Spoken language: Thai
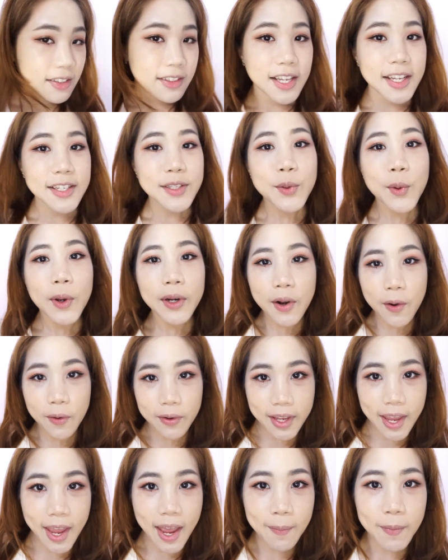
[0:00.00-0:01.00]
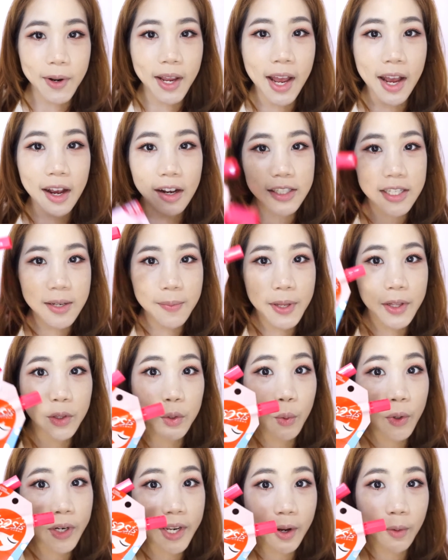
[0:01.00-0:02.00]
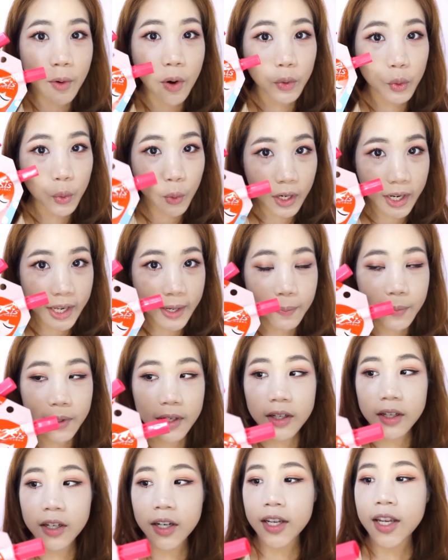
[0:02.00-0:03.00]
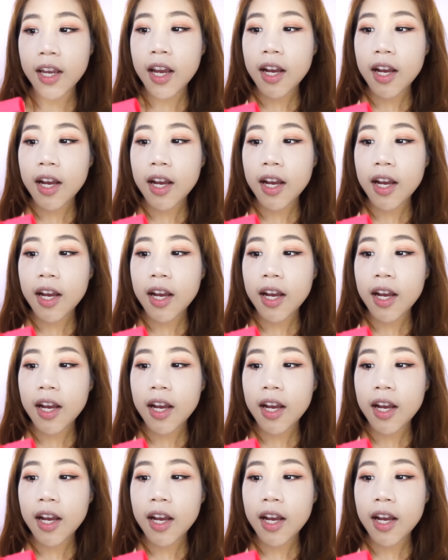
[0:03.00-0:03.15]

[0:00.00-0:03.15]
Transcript: ในส่วนของแก้มนะคะก็จะเป็นตัวเดียวกับตัวลิปเลย